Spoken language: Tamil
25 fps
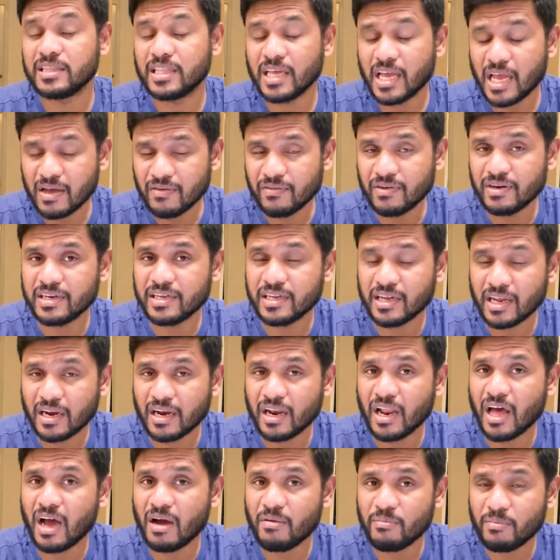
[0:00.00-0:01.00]
தேவன்
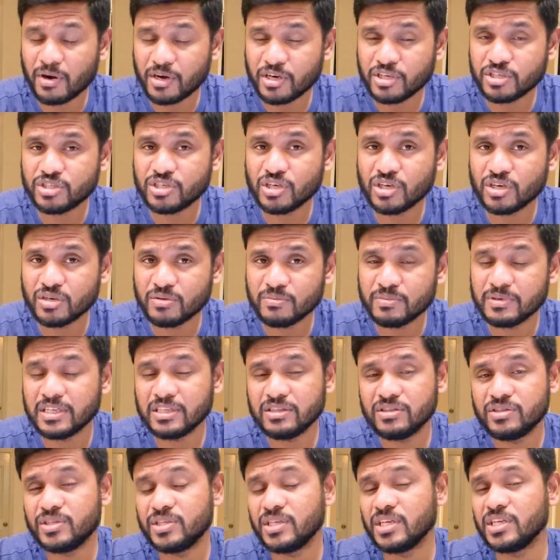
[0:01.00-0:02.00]
எல்லா மனுஷனும்
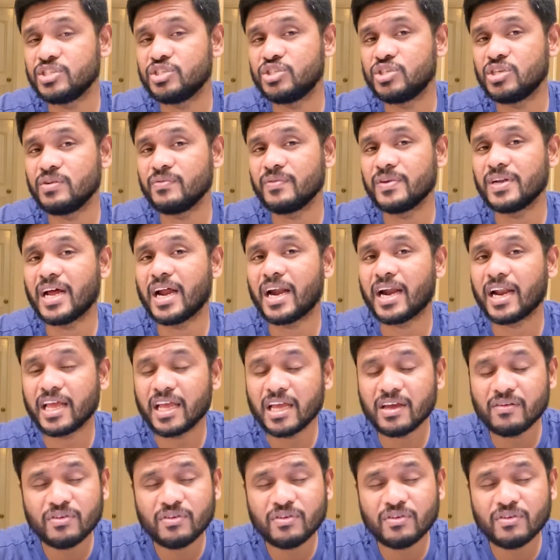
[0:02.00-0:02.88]
நித்திய ஜீவனை அடைய